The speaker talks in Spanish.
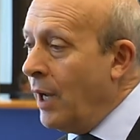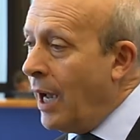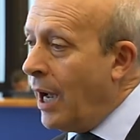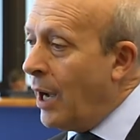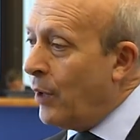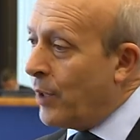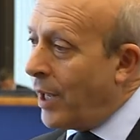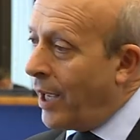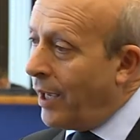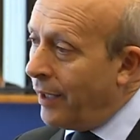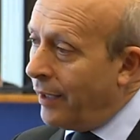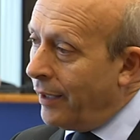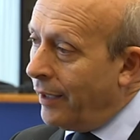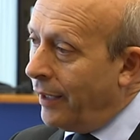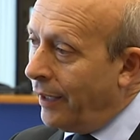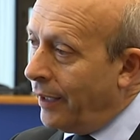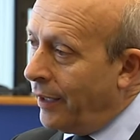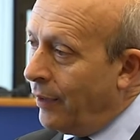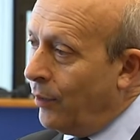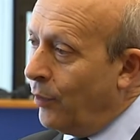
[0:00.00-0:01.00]
Ahora,
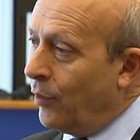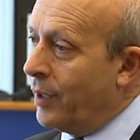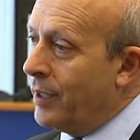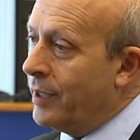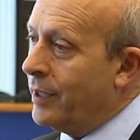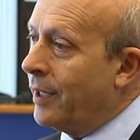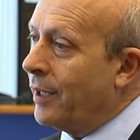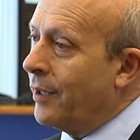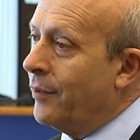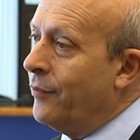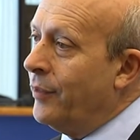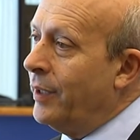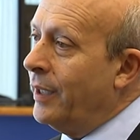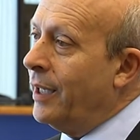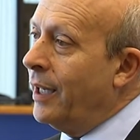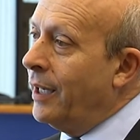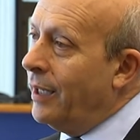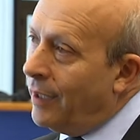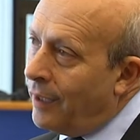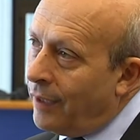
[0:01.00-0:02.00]
en lo que se
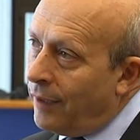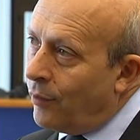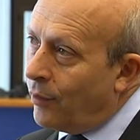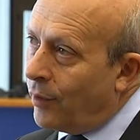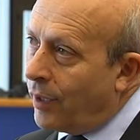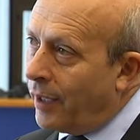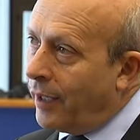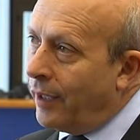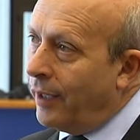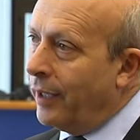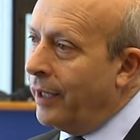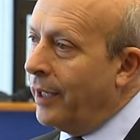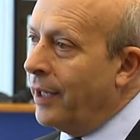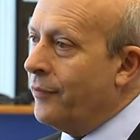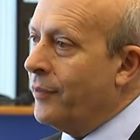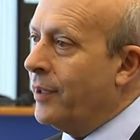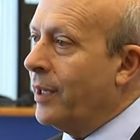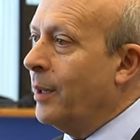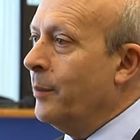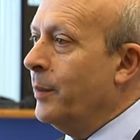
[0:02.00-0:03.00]
refiere a lo que
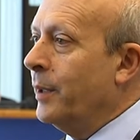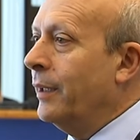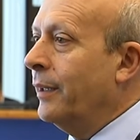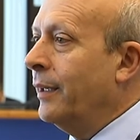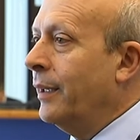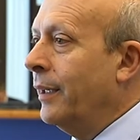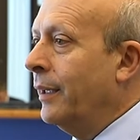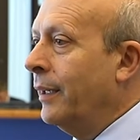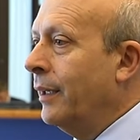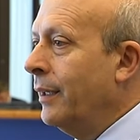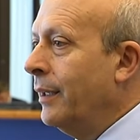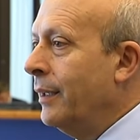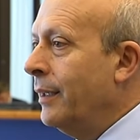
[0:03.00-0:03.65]
gráficamente